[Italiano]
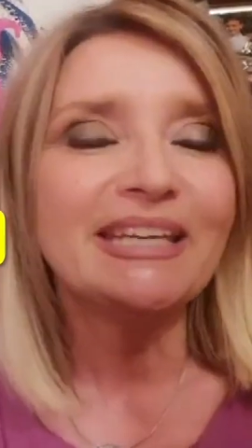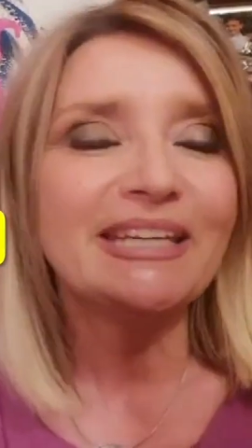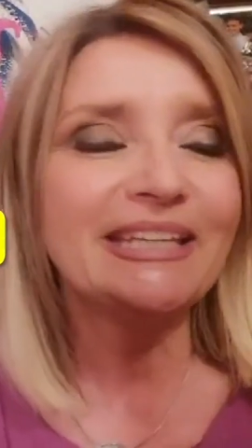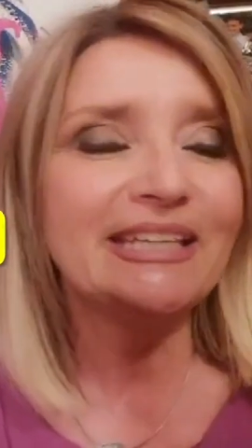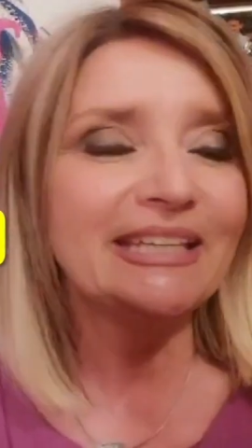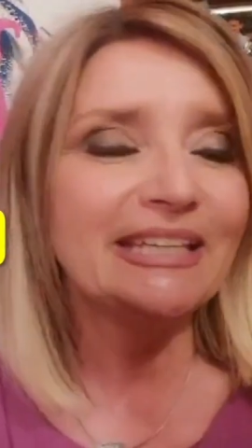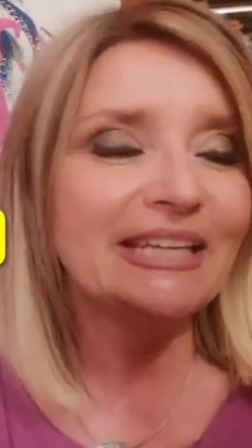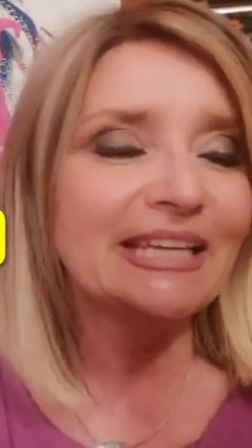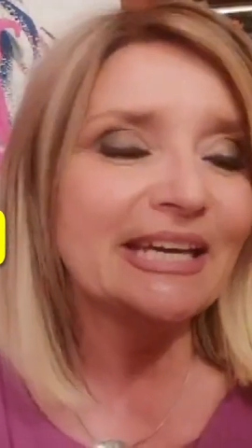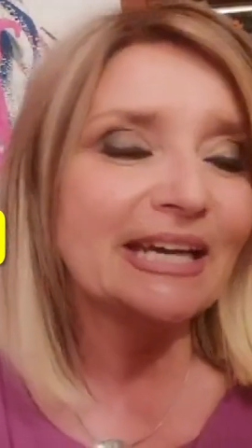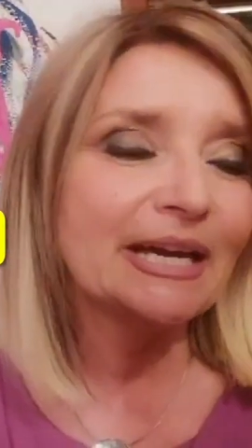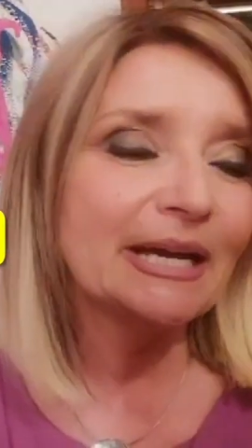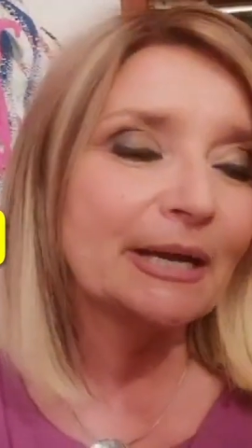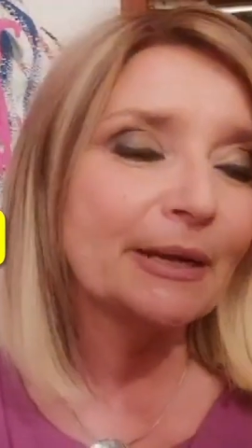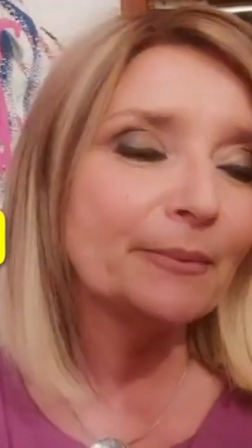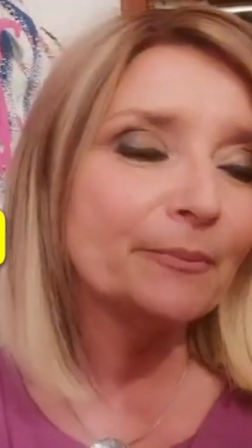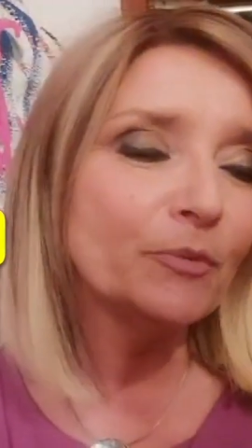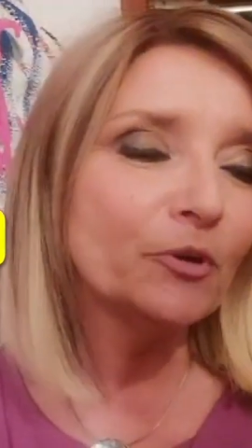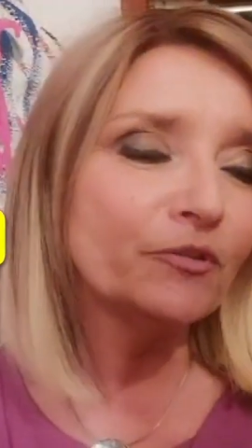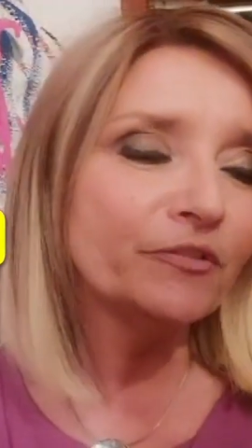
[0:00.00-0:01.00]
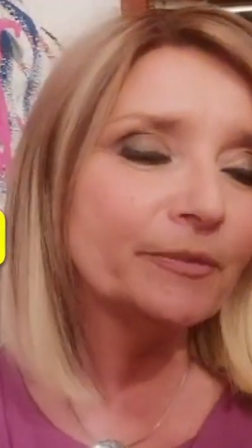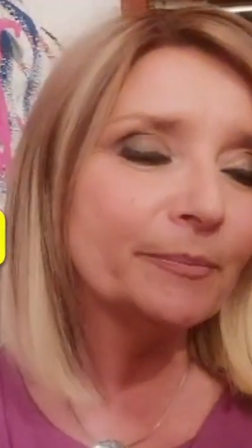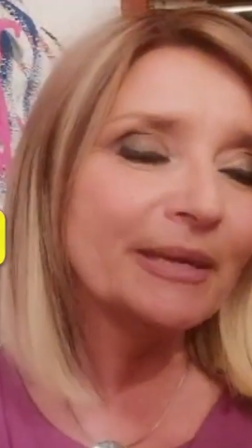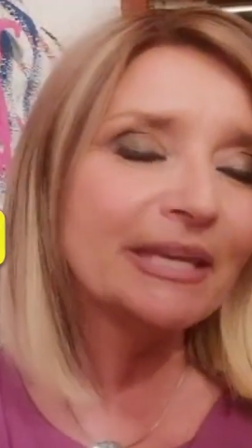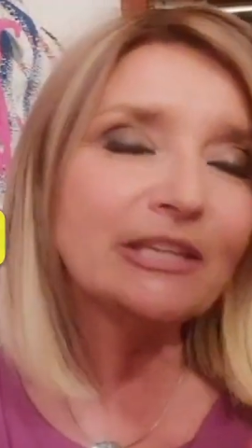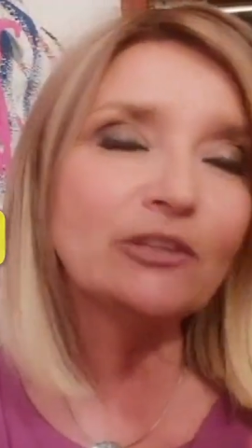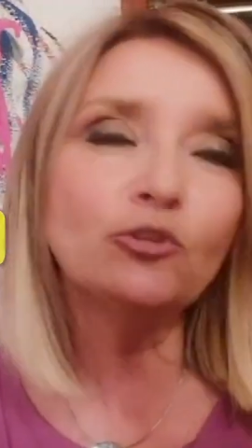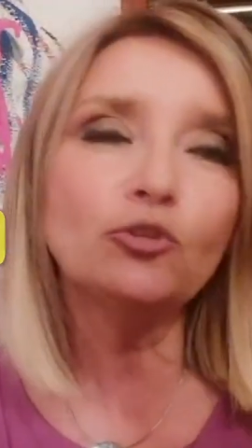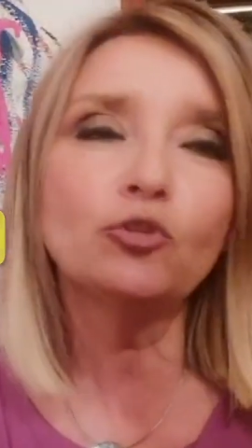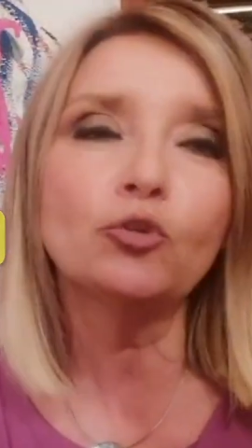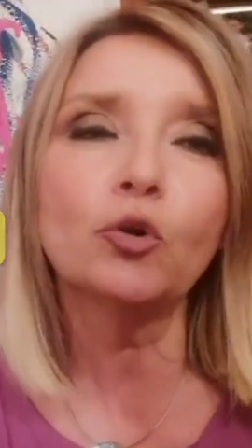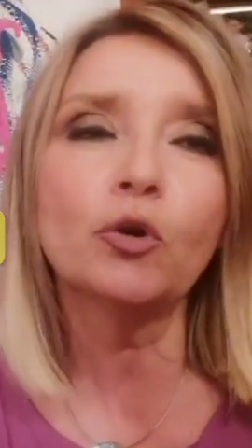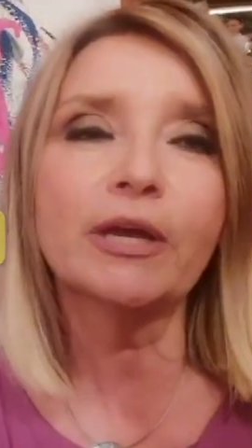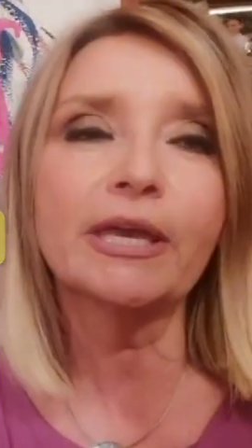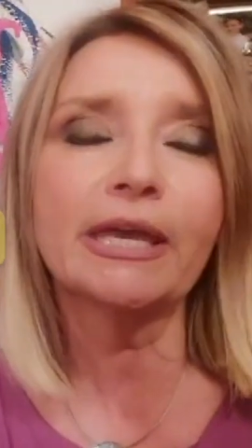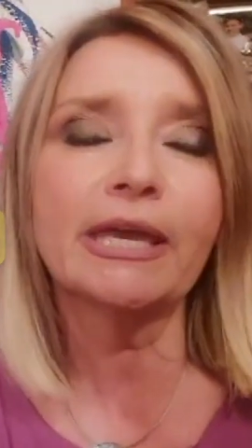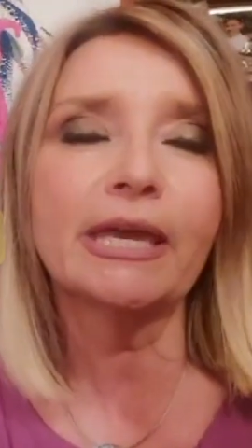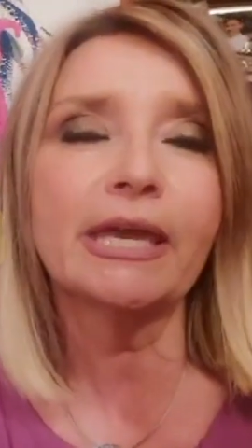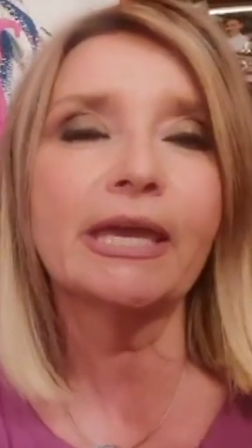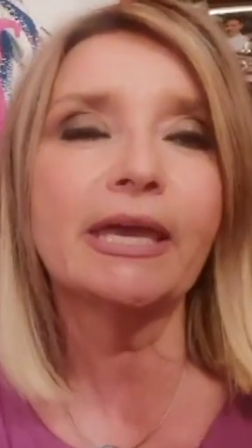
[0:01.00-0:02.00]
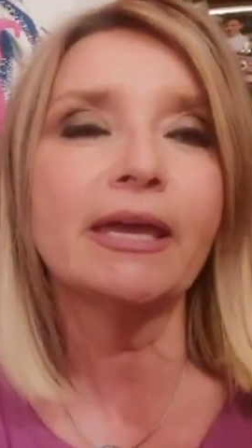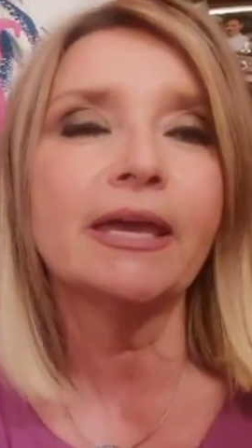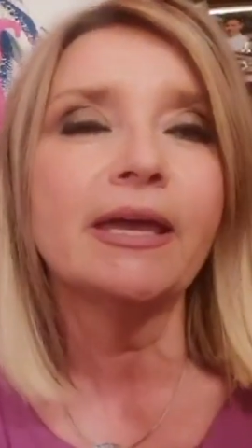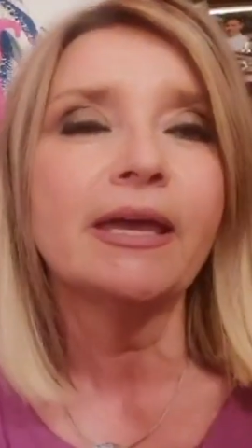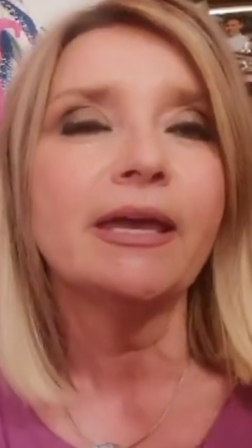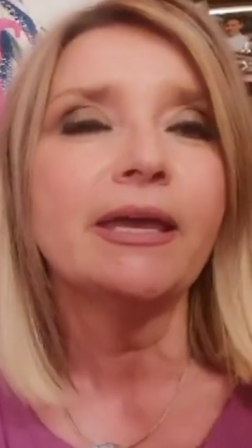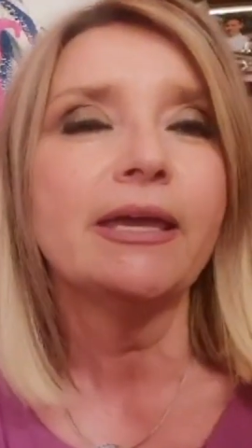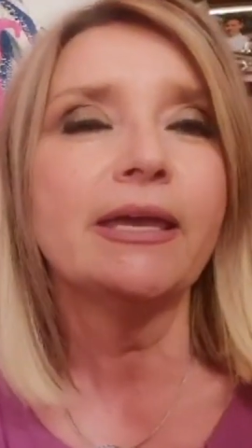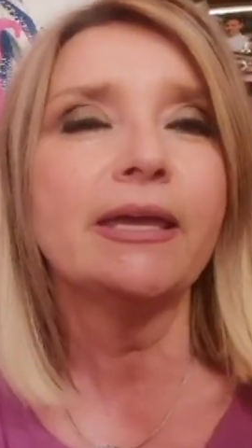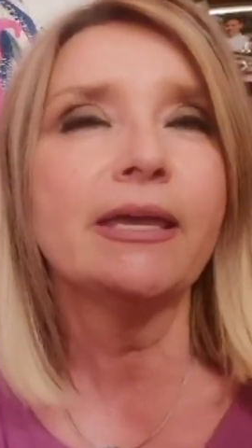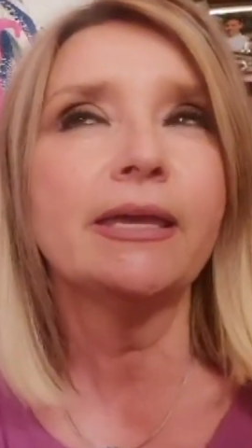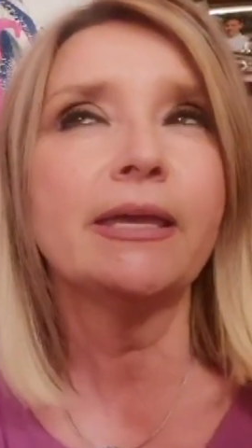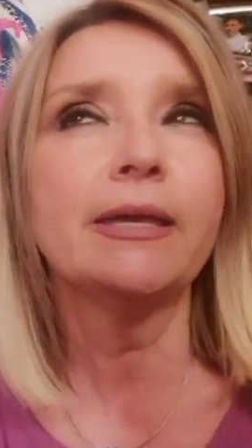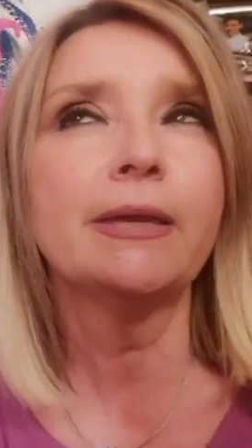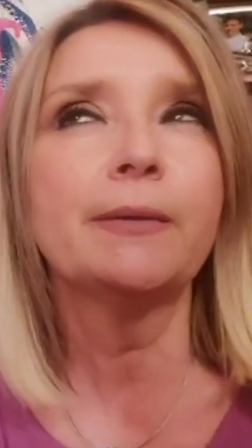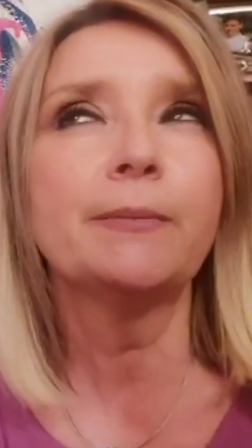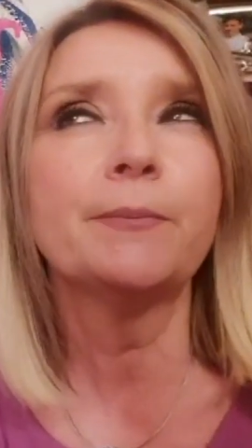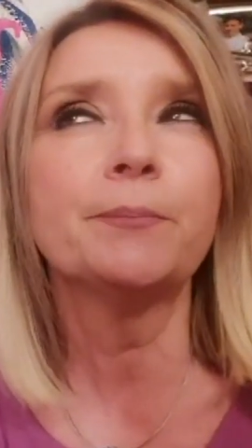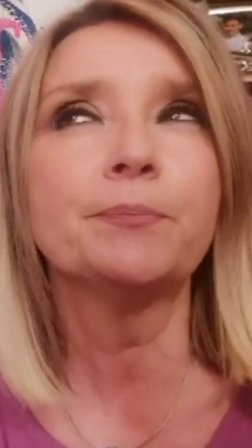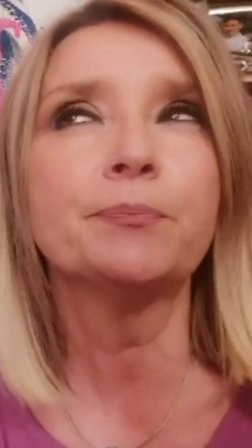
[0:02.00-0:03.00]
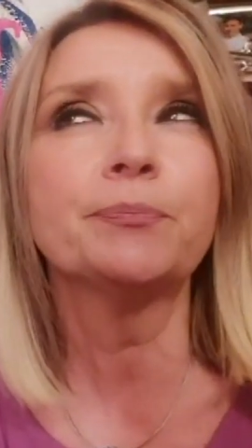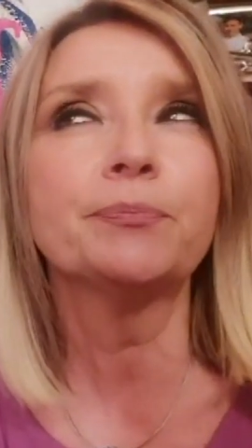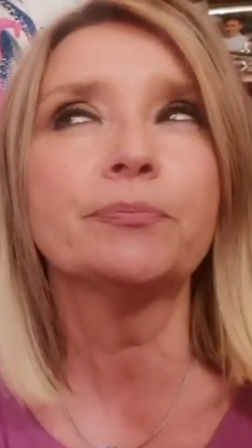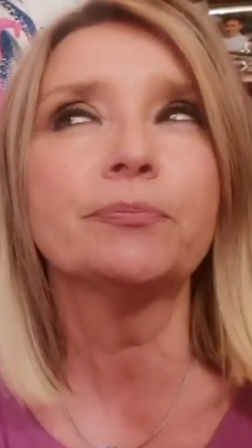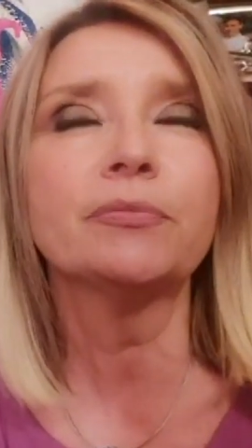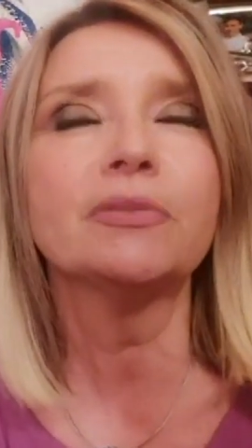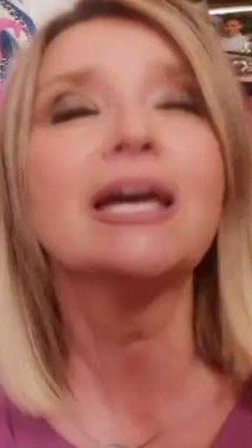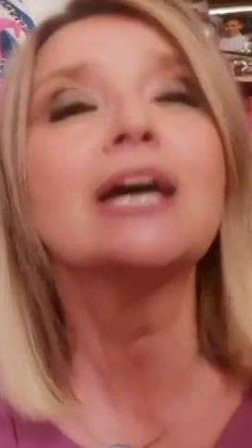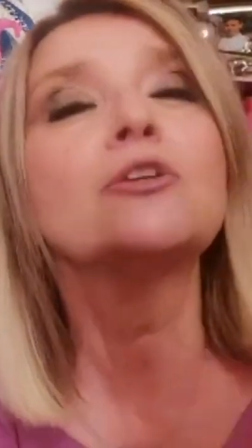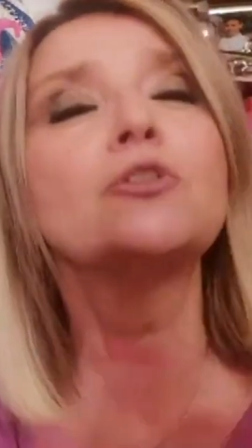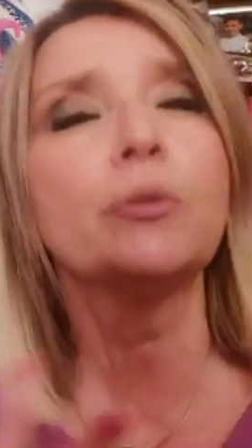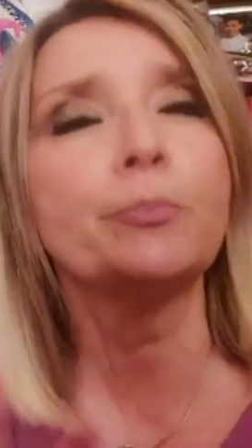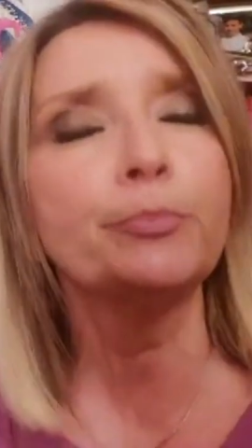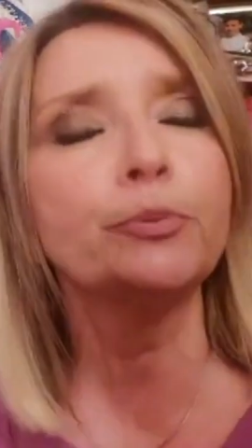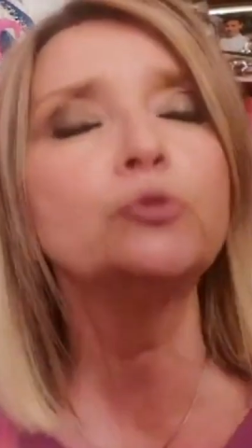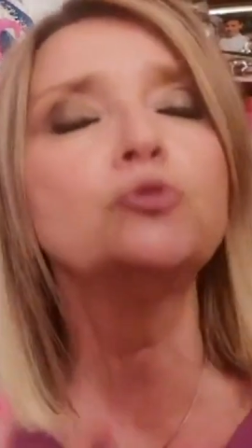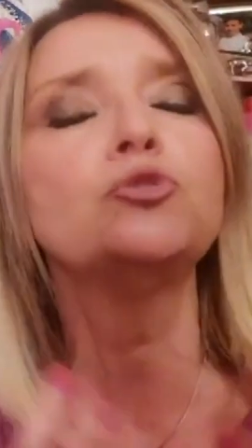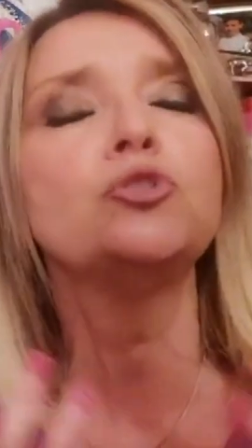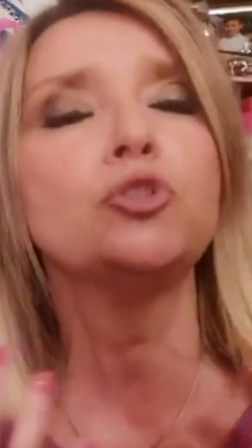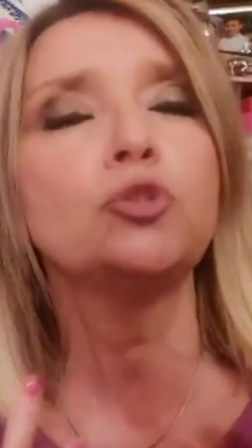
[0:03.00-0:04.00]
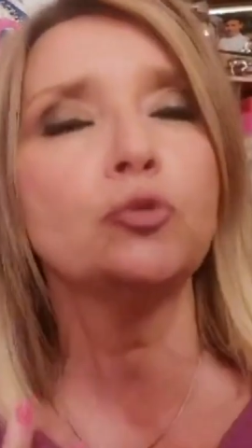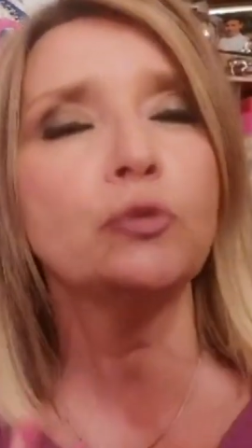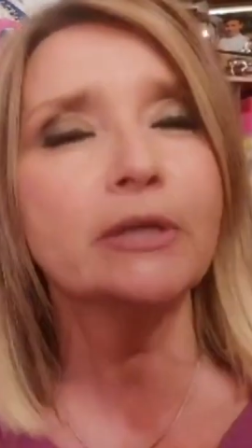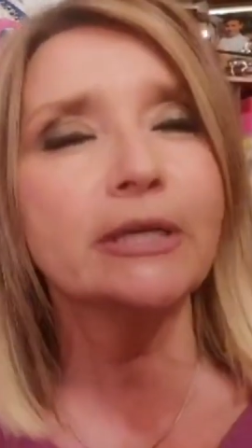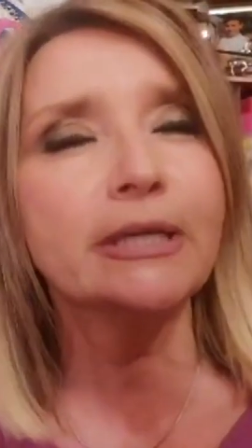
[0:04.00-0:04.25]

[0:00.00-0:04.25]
il eh, movimento che ehm, nato appunto in un